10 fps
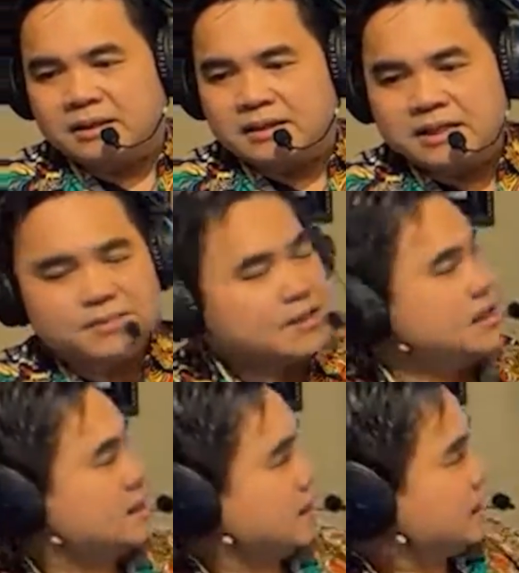khi mà
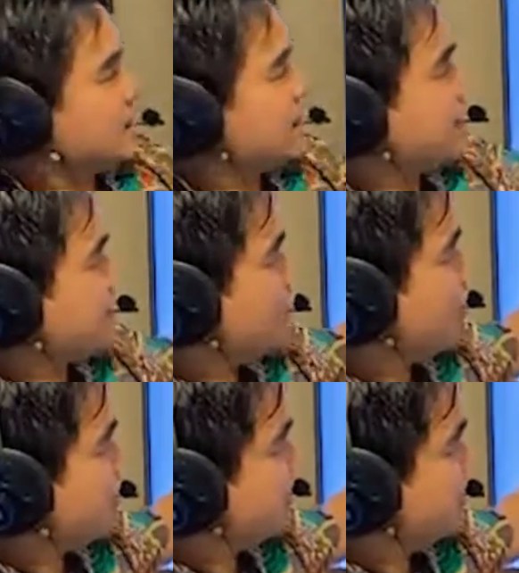nhìn ở trên cái trang
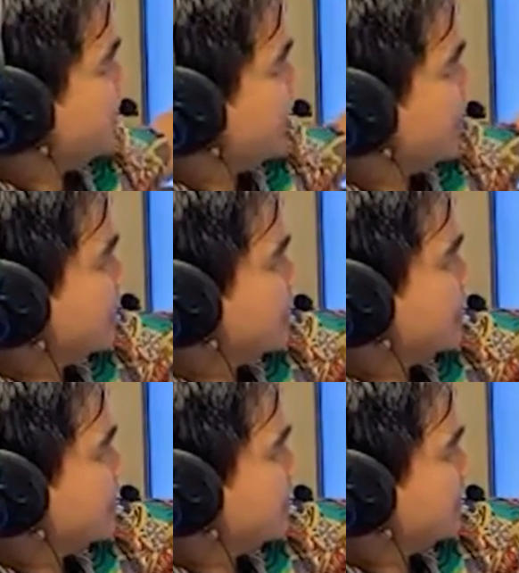web như vậy nè
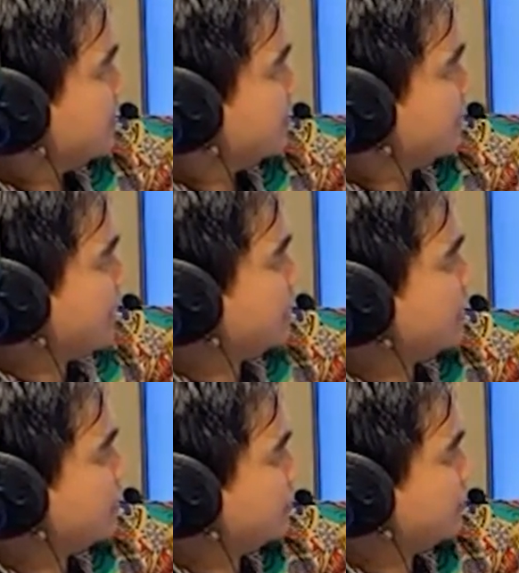bản
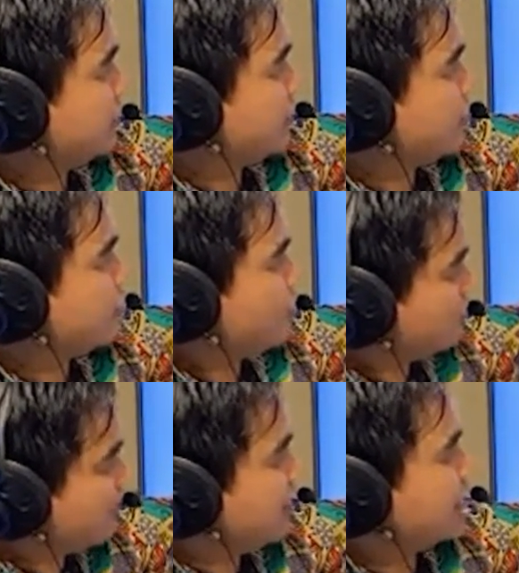thân tôi thì tôi thấy cũng
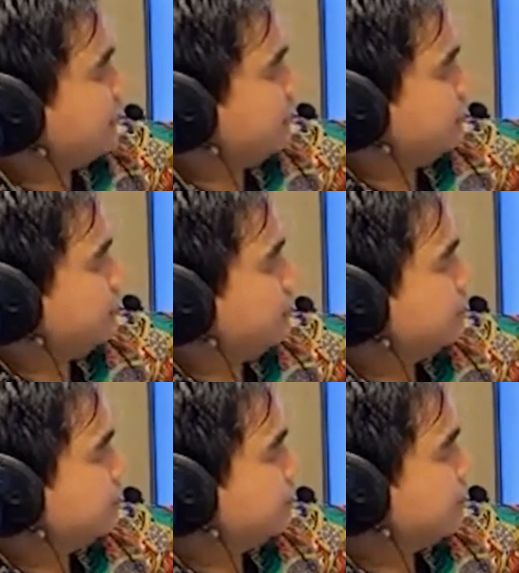ok thôi
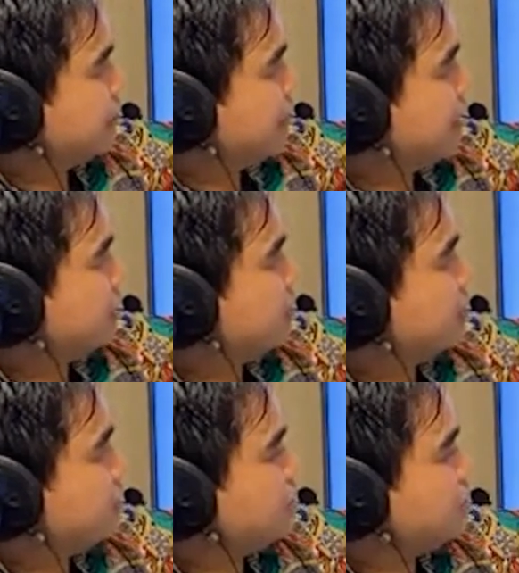à tôi
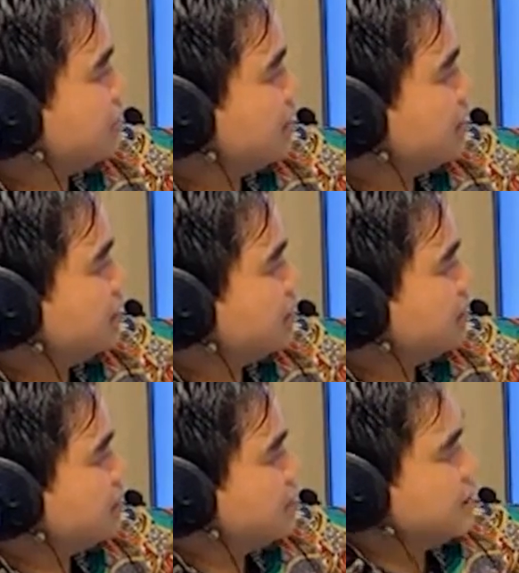thấy cũng ok thôi
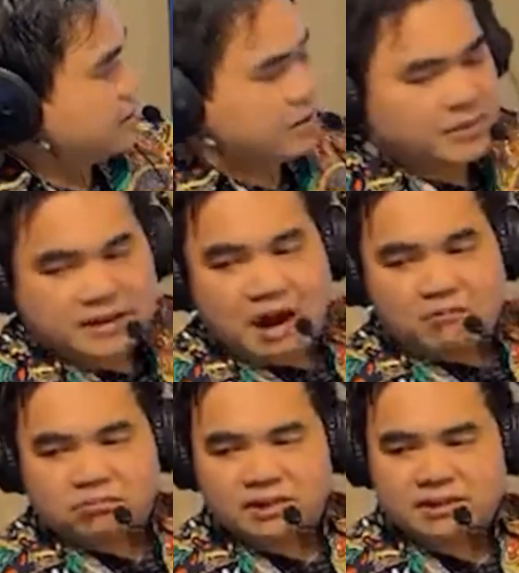rồi mình
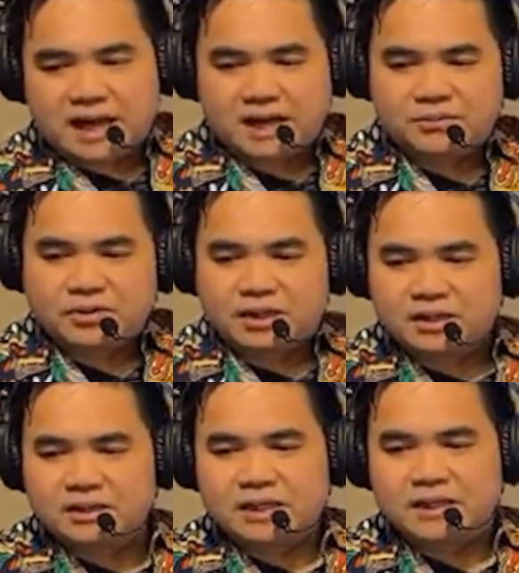đọc tất cả mọi
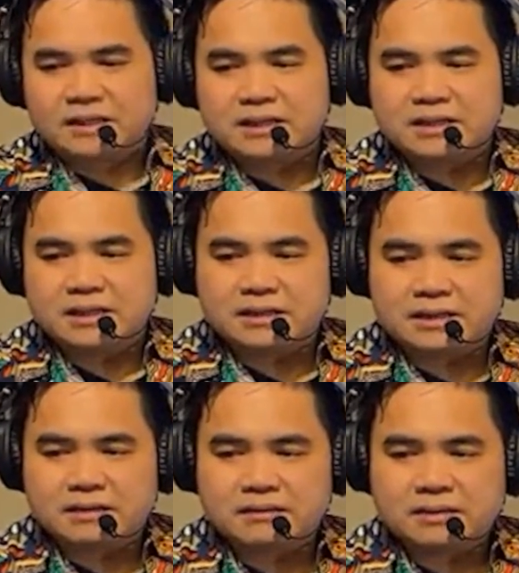thứ thì đương nhiên là
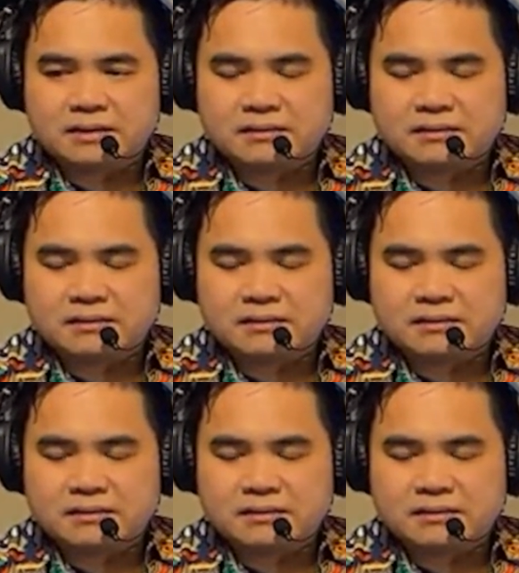nó nó